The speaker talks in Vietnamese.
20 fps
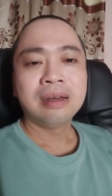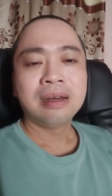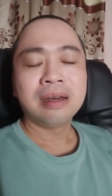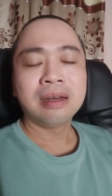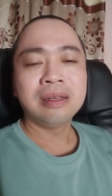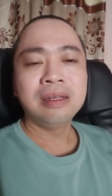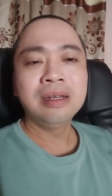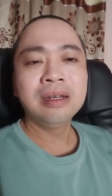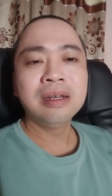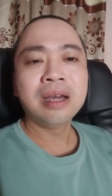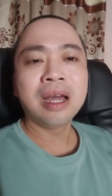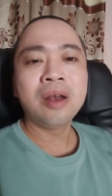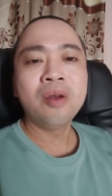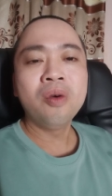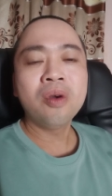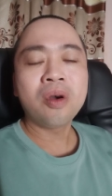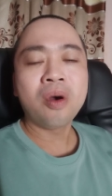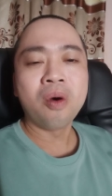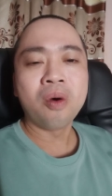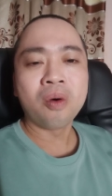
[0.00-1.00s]
à, những cái
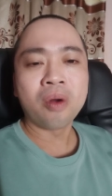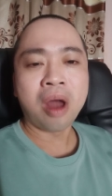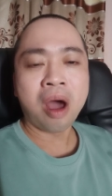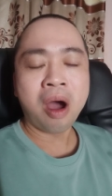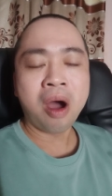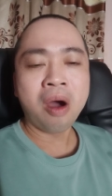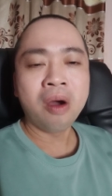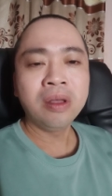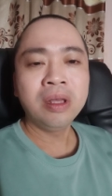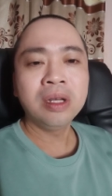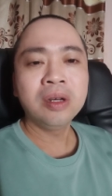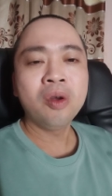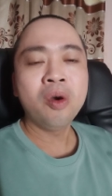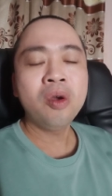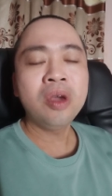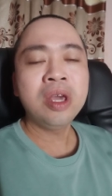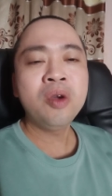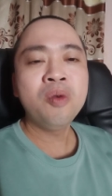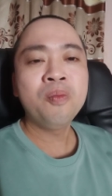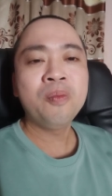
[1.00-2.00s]
nỗi khổ đó những
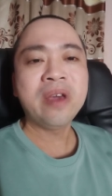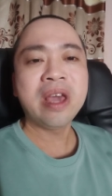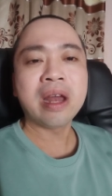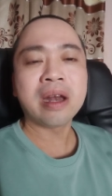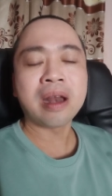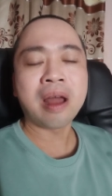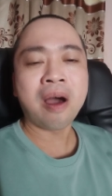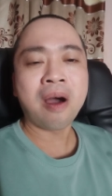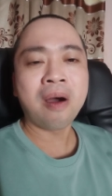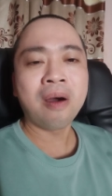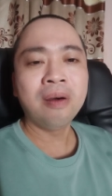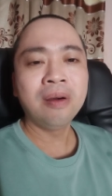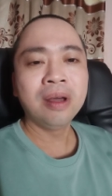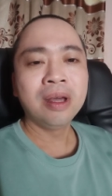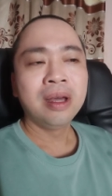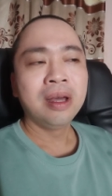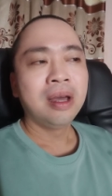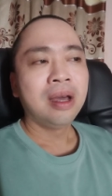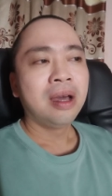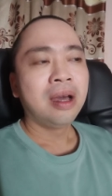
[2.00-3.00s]
nỗi ưu phiền đó
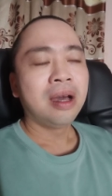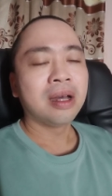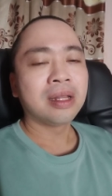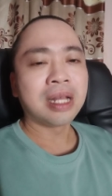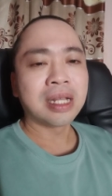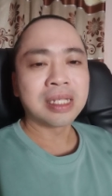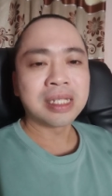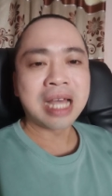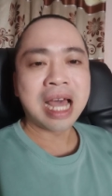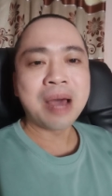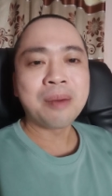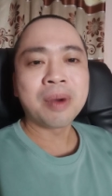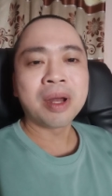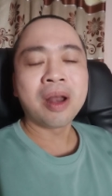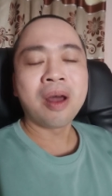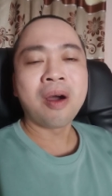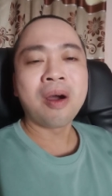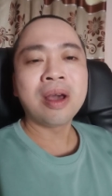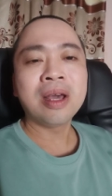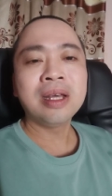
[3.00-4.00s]
à, thật ra mà
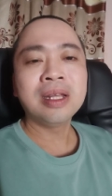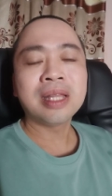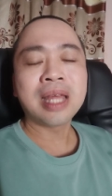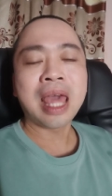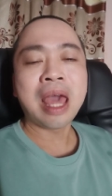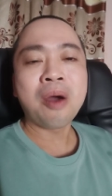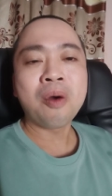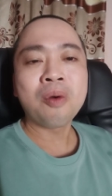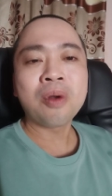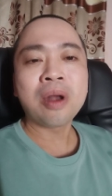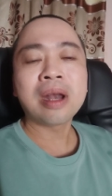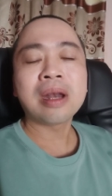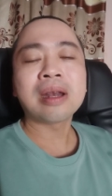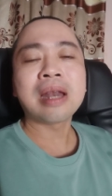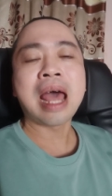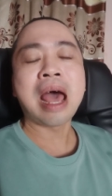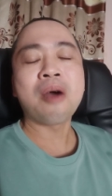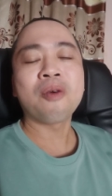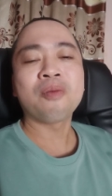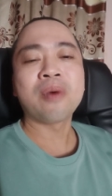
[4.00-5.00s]
nói theo
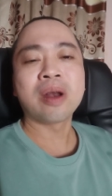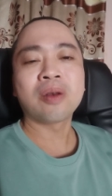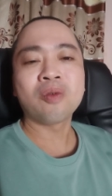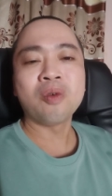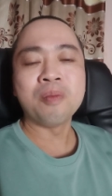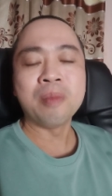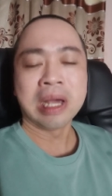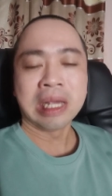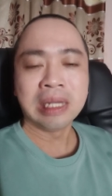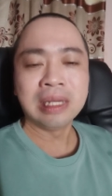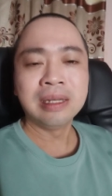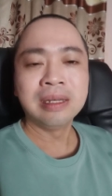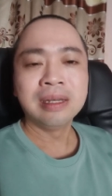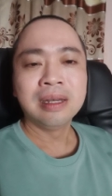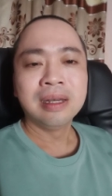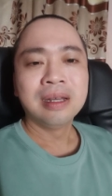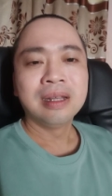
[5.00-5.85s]
đạo phật của mình